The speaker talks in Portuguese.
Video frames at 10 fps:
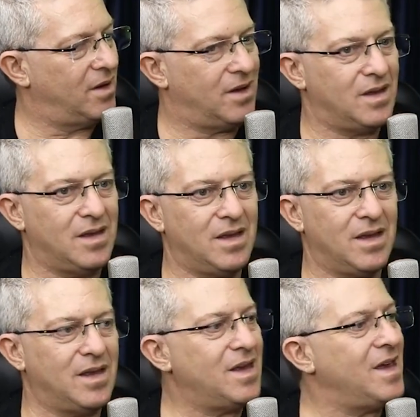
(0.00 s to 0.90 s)
E não
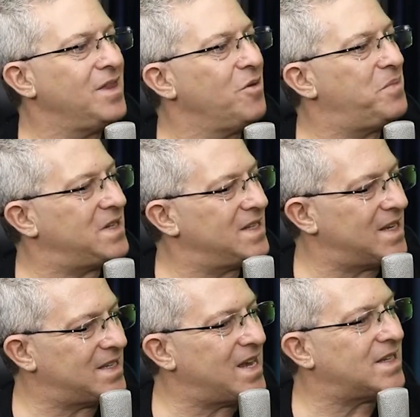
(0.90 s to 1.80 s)
precisa e ser. não
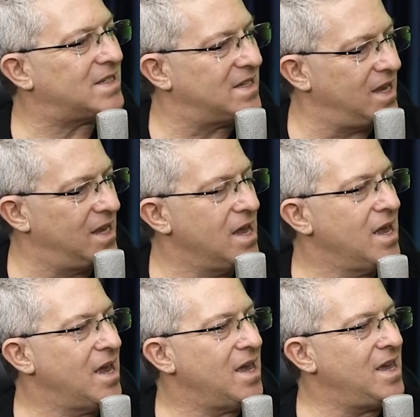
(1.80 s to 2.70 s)
precisa ser assim. Não precisa
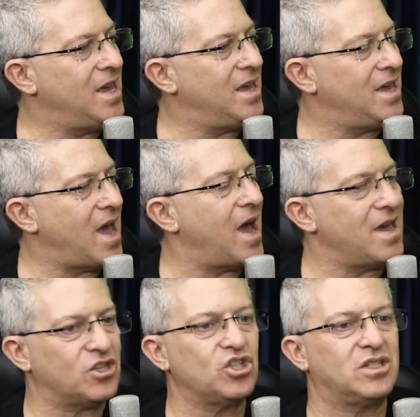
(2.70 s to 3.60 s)
mais ser. E, e
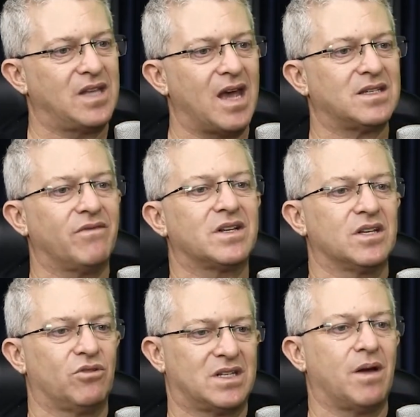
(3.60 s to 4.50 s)
aí a gente tem essa
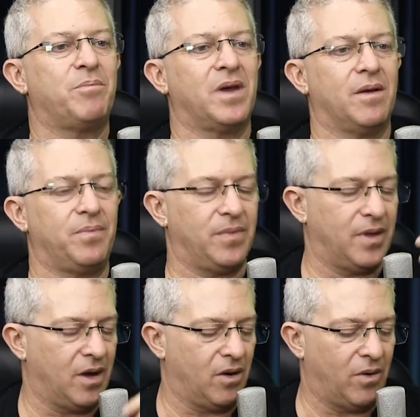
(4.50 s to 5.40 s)
versão do SAP,
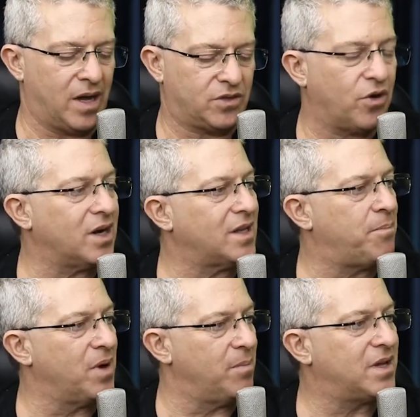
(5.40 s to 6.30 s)
é o S4HANA
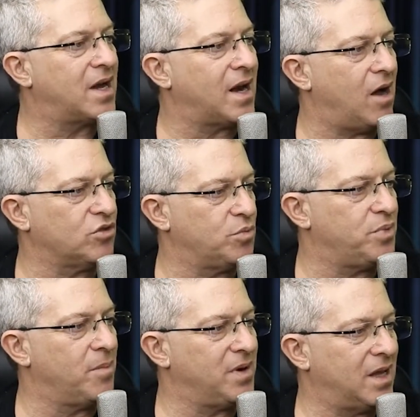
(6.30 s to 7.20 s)
Public Cloud,
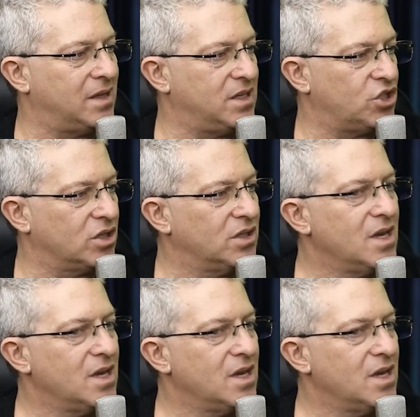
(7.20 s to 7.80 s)
Public Edition,